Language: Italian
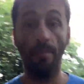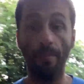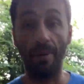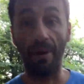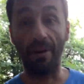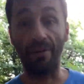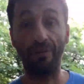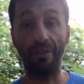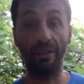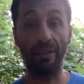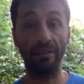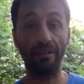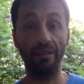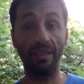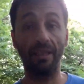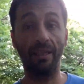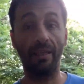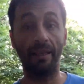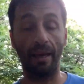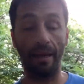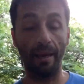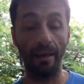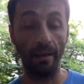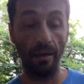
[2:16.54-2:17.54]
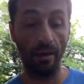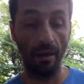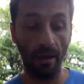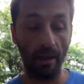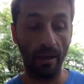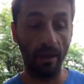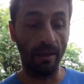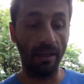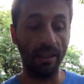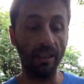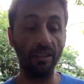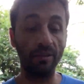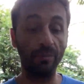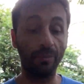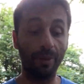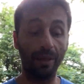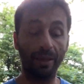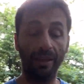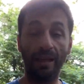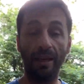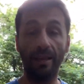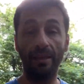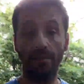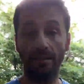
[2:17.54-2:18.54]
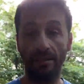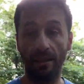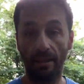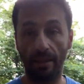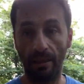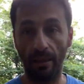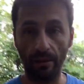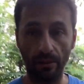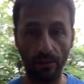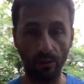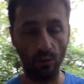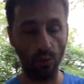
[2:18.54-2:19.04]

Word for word: per far sì che le esperienze che il